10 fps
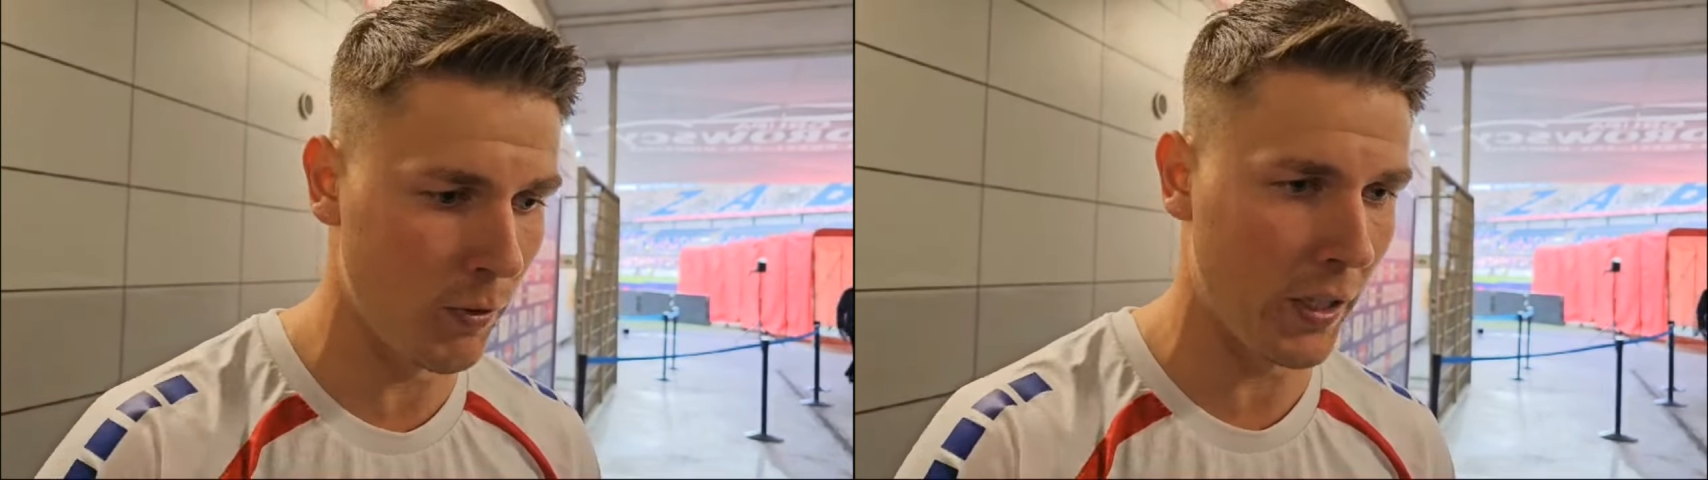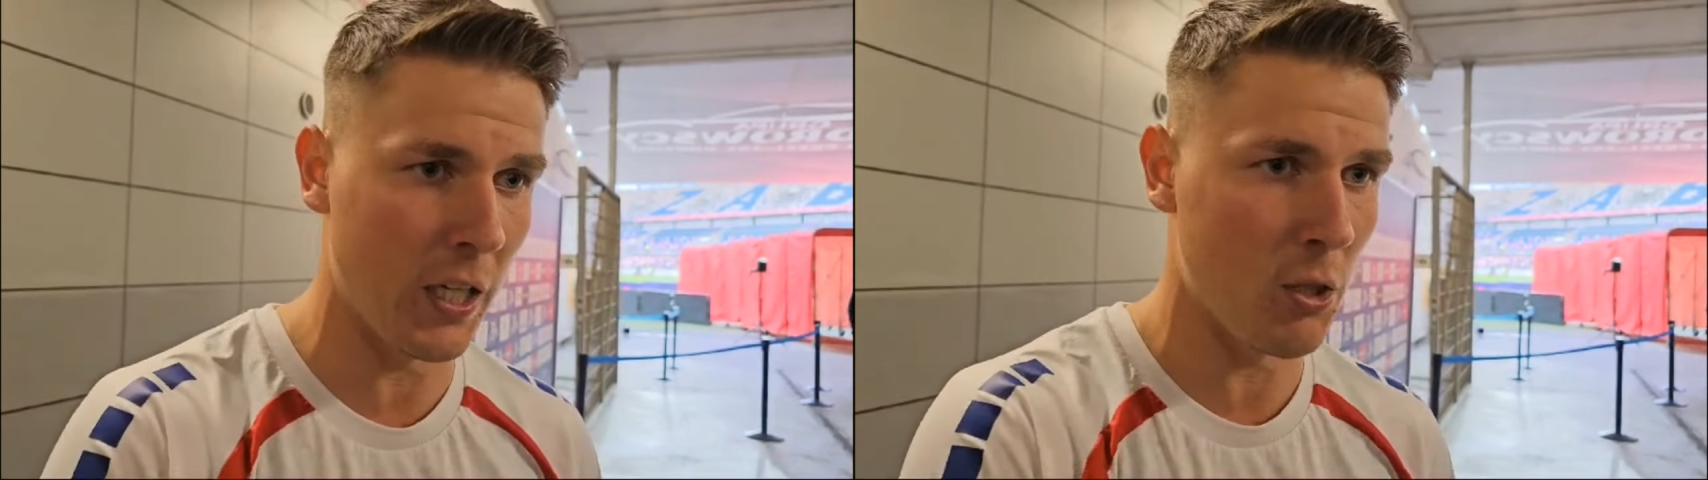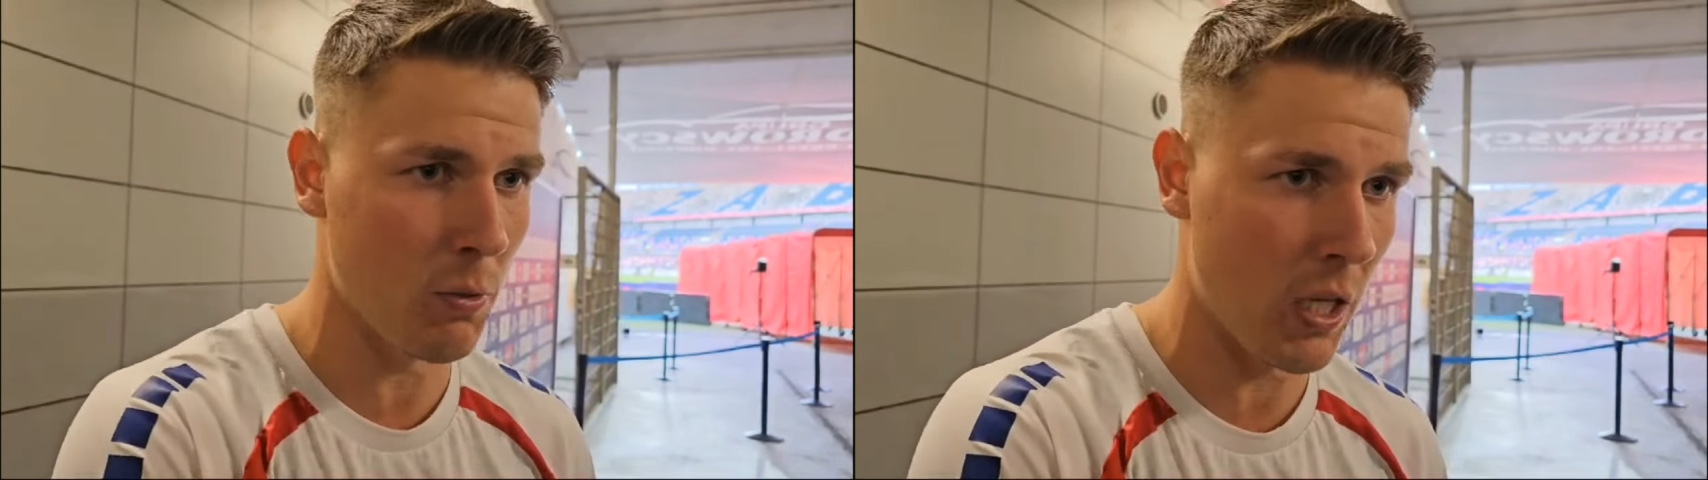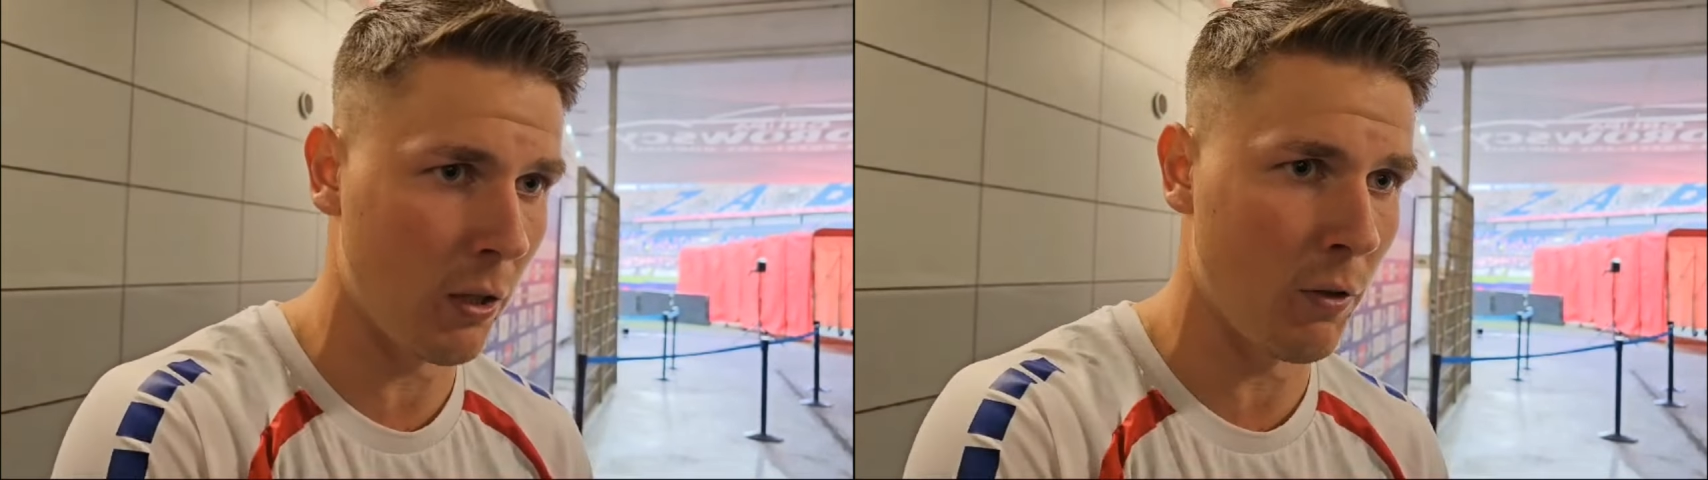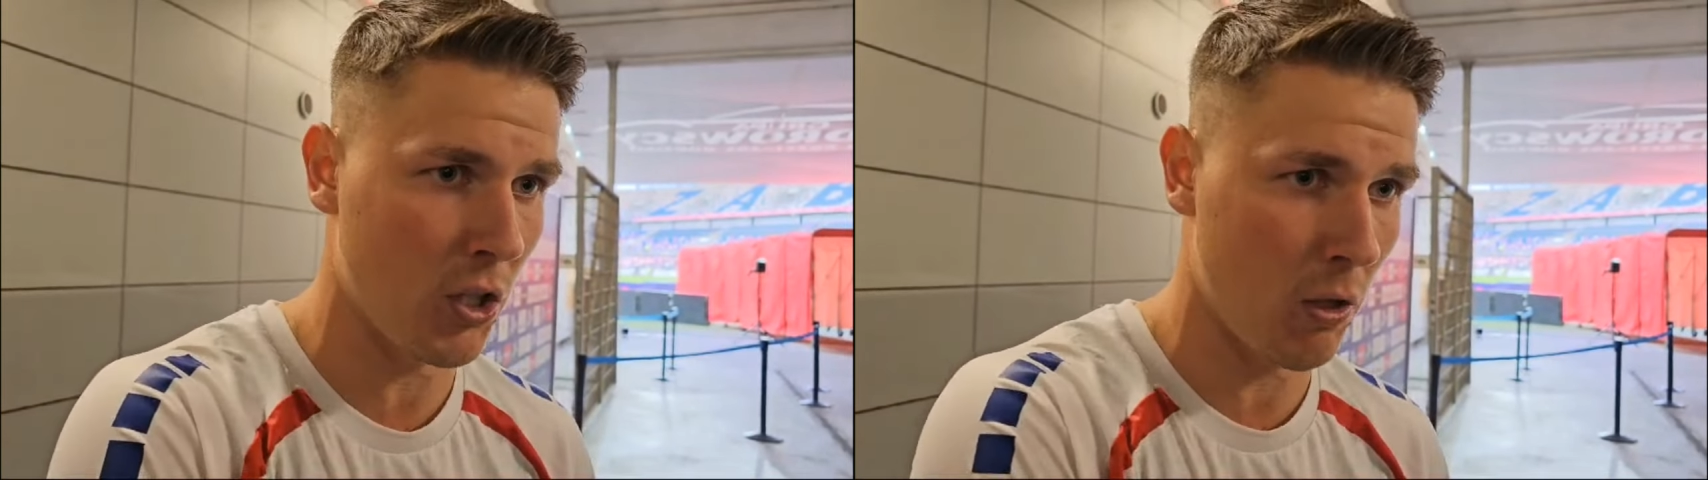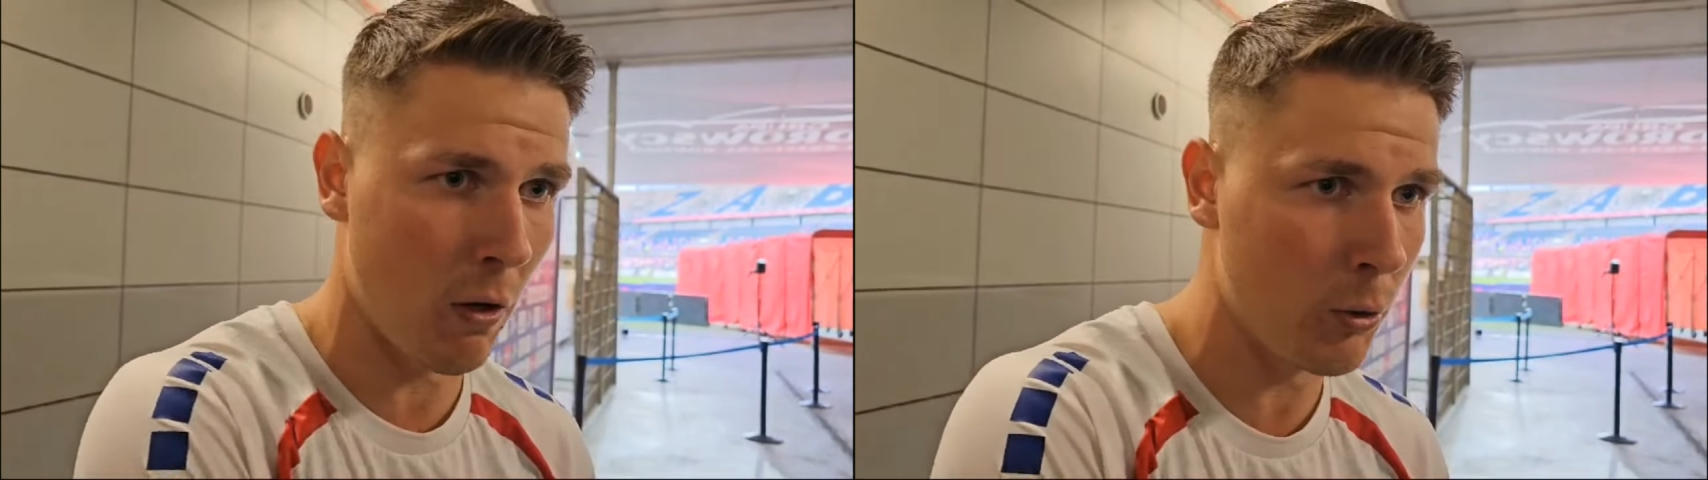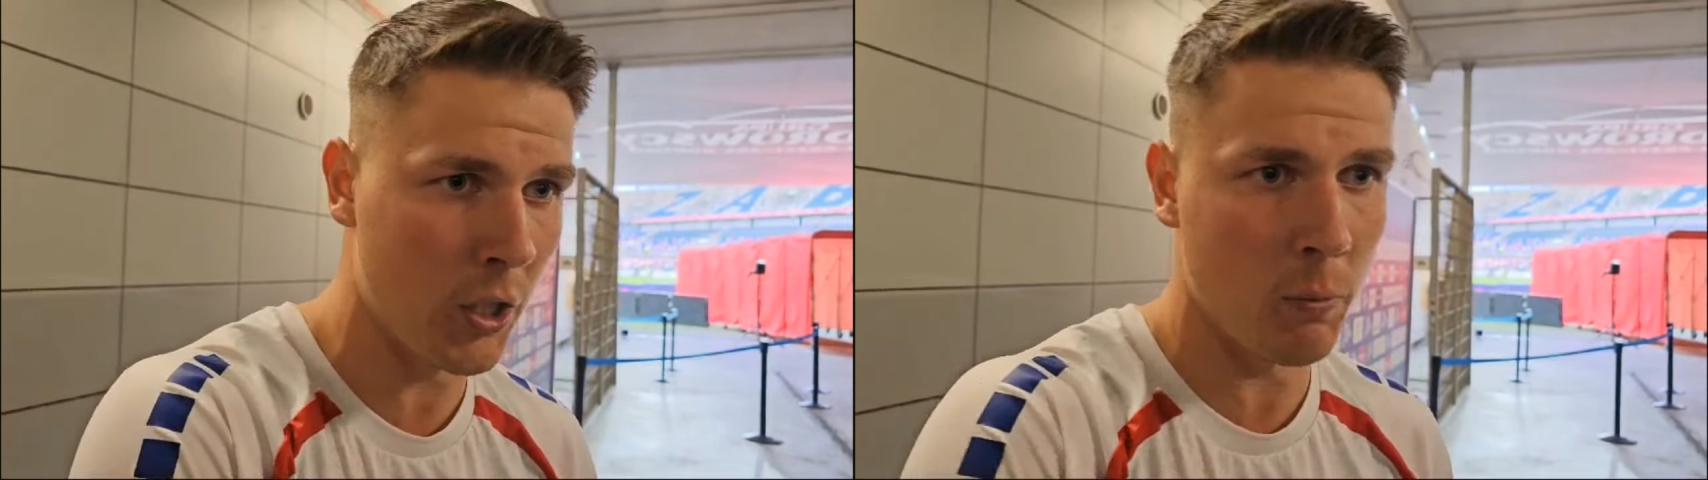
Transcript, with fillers: mówię, graliśmy z Legią Warszawa,